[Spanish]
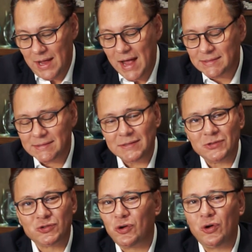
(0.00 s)
Haz
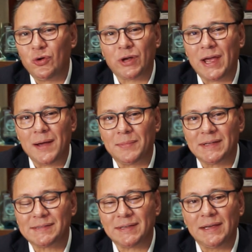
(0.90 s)
solo lo que
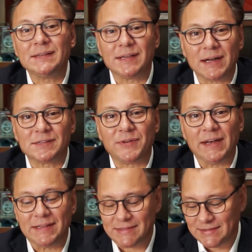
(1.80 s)
amas y serás
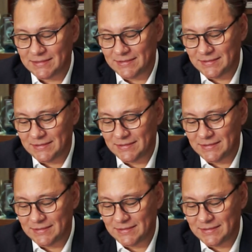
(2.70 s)
feliz.